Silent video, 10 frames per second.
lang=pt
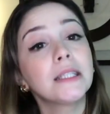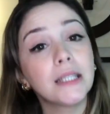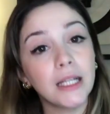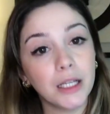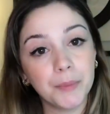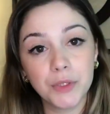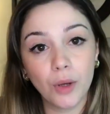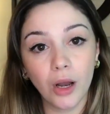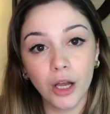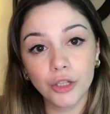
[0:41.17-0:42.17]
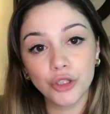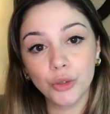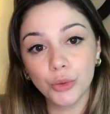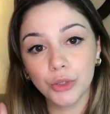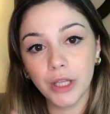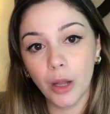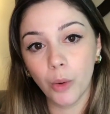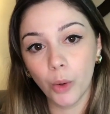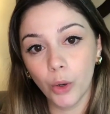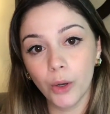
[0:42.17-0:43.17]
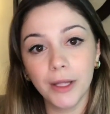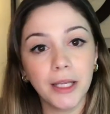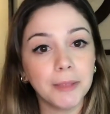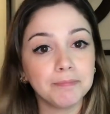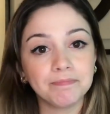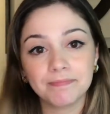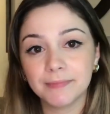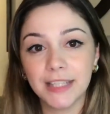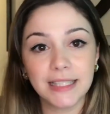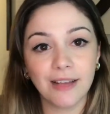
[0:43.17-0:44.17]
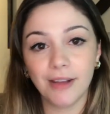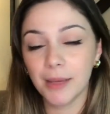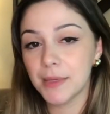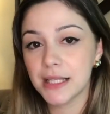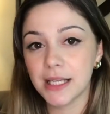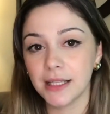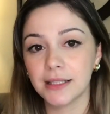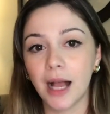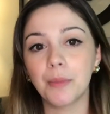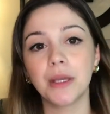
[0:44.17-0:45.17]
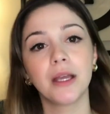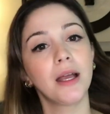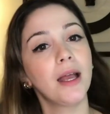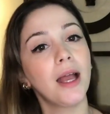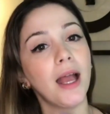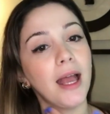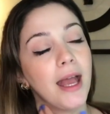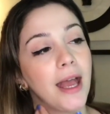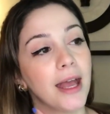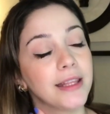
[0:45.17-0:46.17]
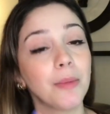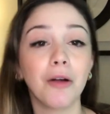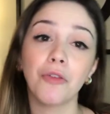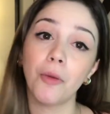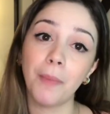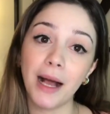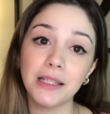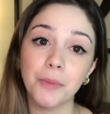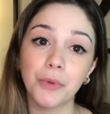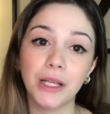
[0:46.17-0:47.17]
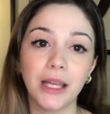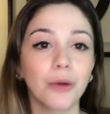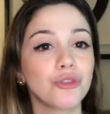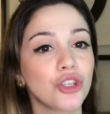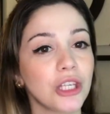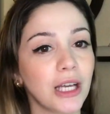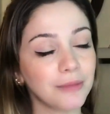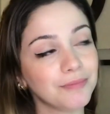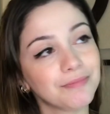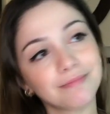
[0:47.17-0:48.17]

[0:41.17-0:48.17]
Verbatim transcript: thriller psicológico, terror e nessa vibe assim, sabe? É, dei uma flopada porque eu tinha